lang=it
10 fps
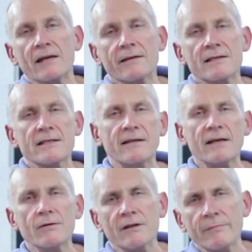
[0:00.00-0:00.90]
Il
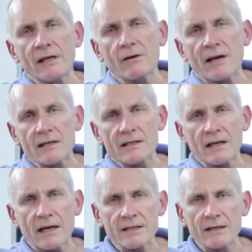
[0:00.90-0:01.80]
desiderio di
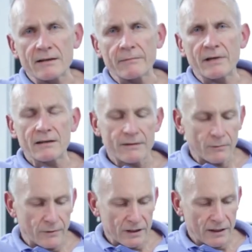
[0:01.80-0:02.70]
migliorarsi è certamente
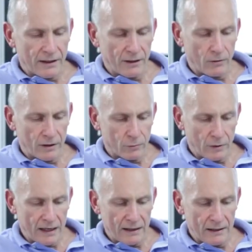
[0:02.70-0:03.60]
un desiderio
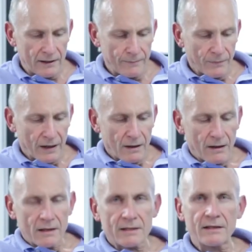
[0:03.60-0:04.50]
naturale.
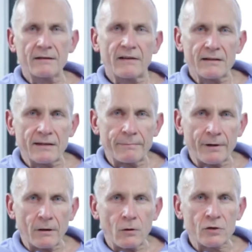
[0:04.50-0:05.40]
Se diventa
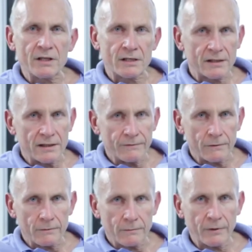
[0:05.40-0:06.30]
però
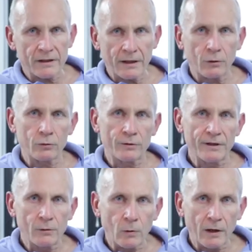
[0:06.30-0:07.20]
ossessivo, quindi
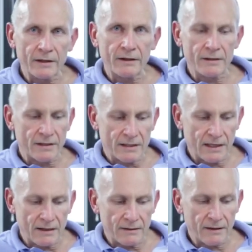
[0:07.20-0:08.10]
continuo ed
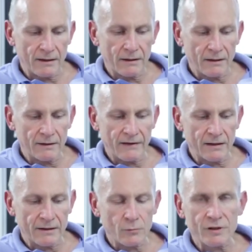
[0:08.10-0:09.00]
incessante,
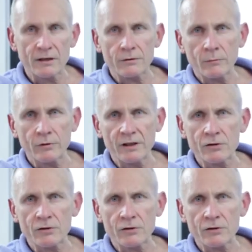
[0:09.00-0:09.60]
diventa un sintomo di